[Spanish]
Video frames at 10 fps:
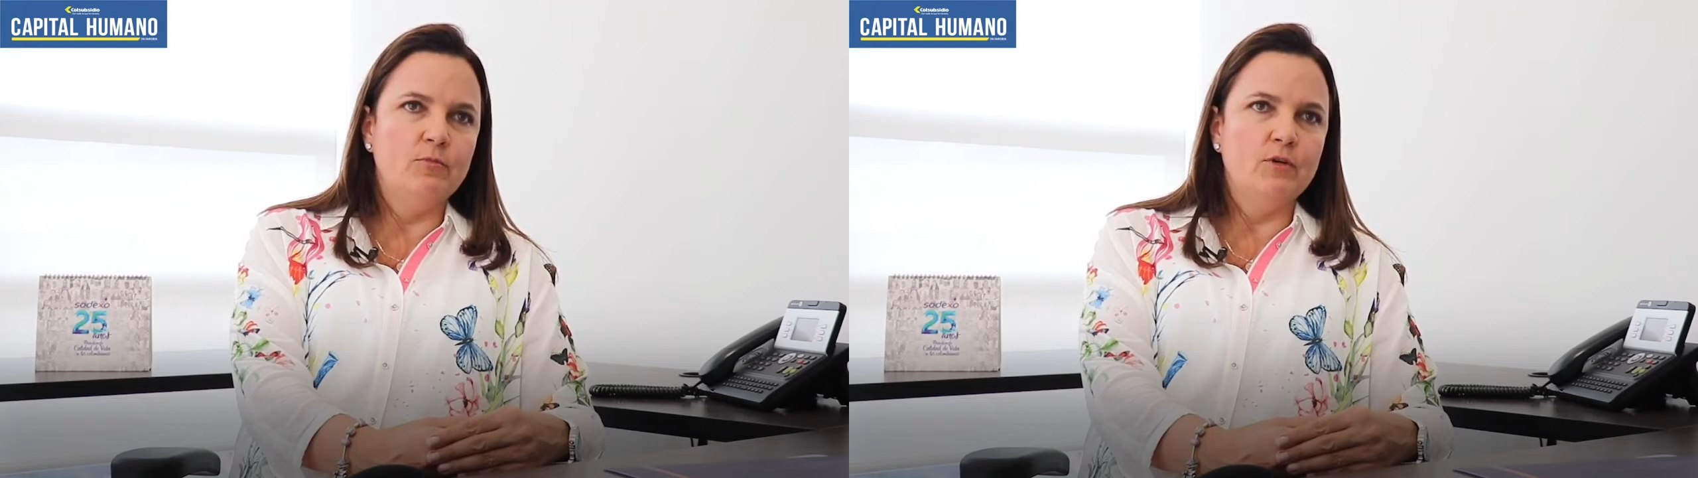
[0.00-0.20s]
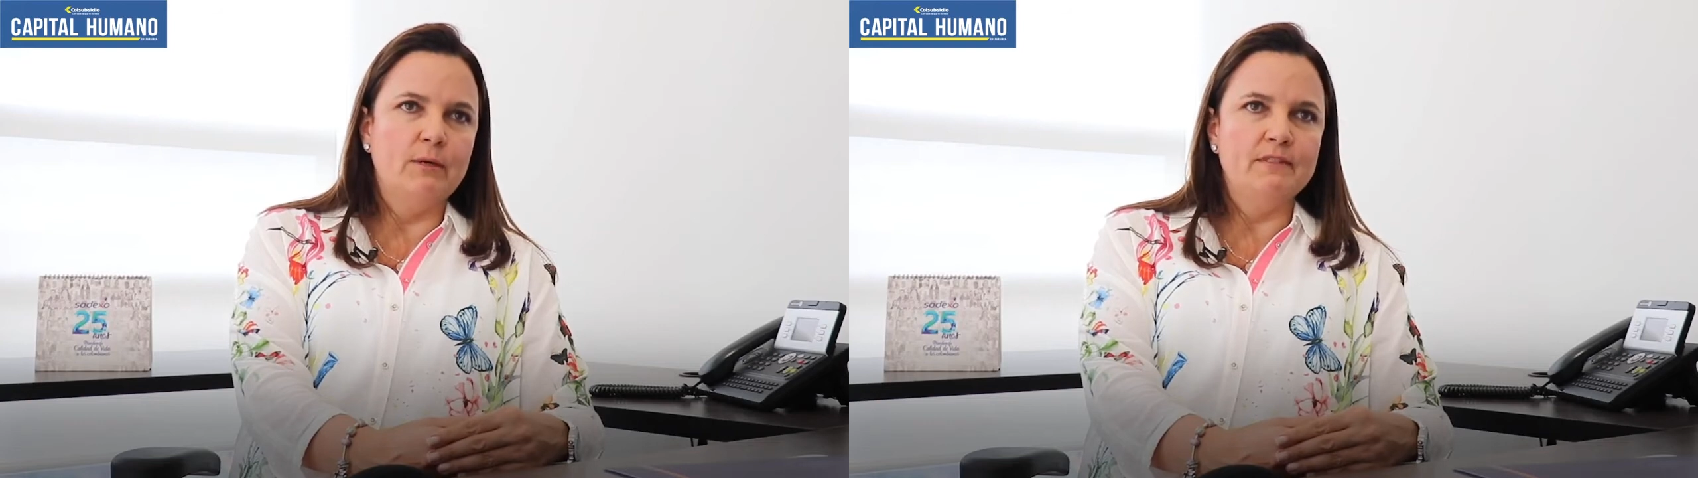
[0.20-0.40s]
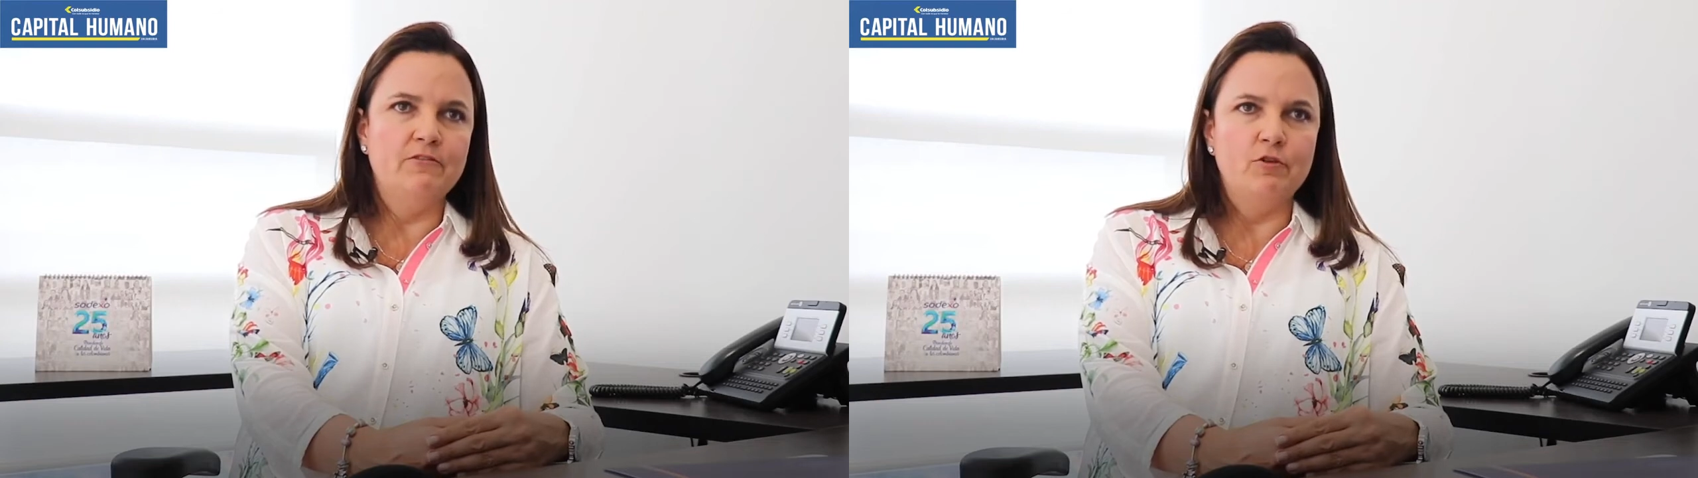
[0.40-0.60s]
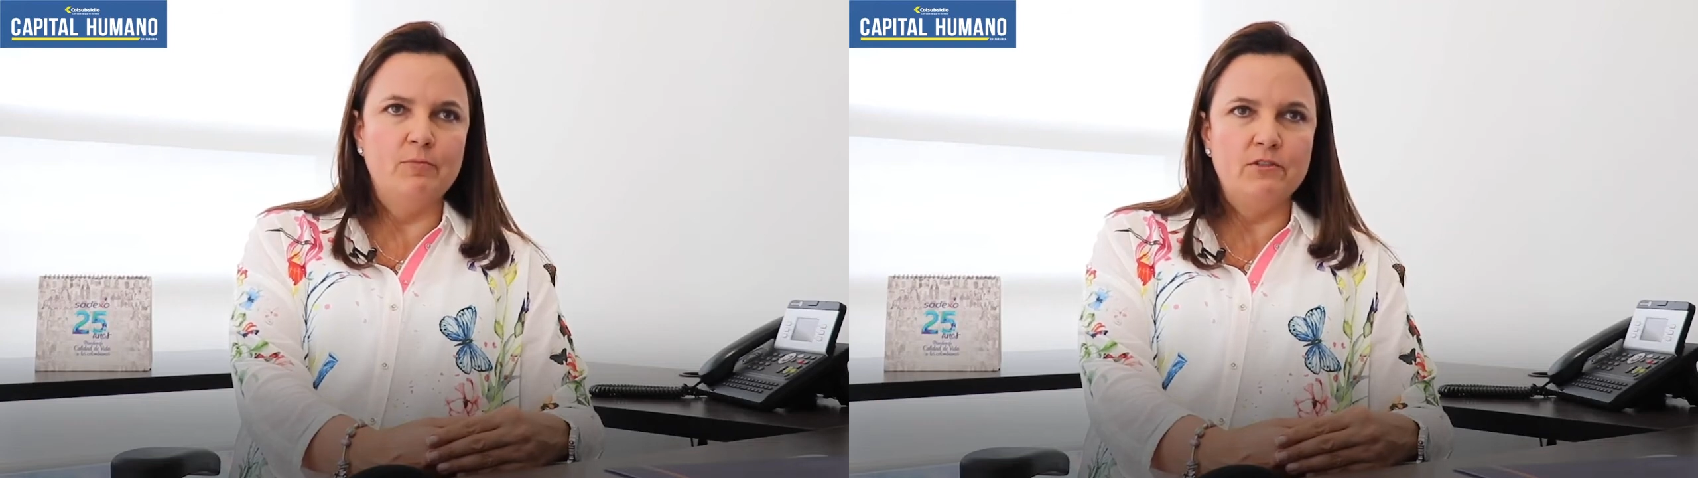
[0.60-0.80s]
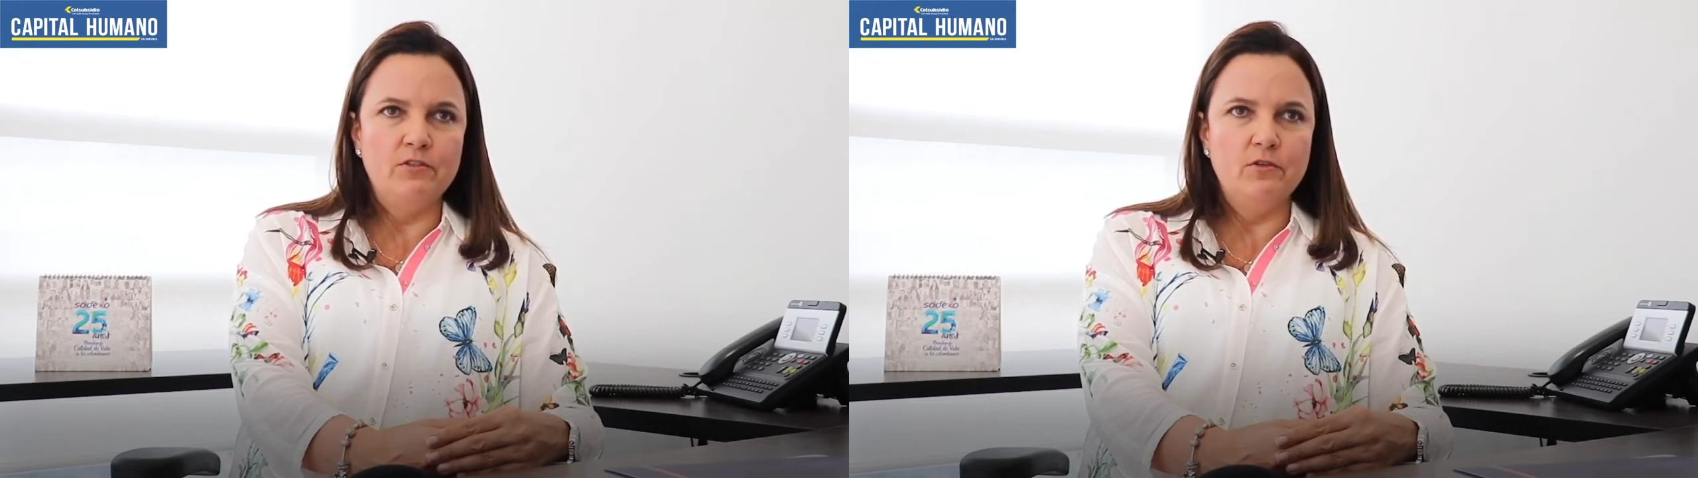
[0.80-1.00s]
con programas de
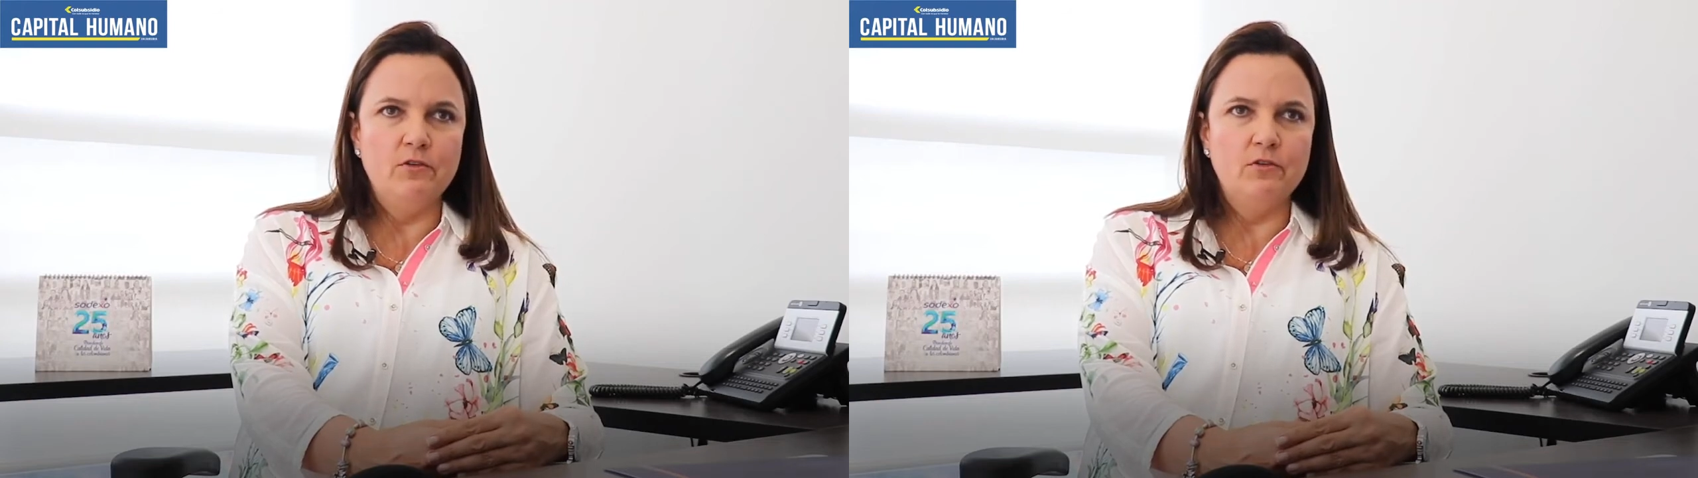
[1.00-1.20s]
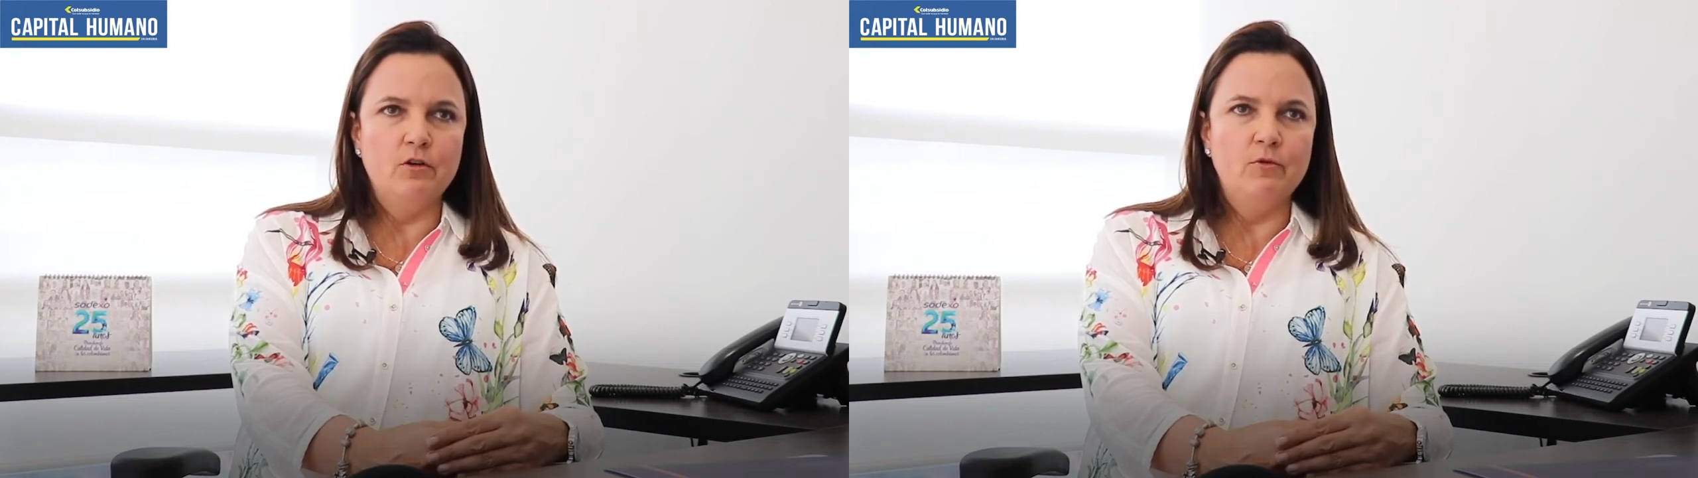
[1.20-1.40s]
formación,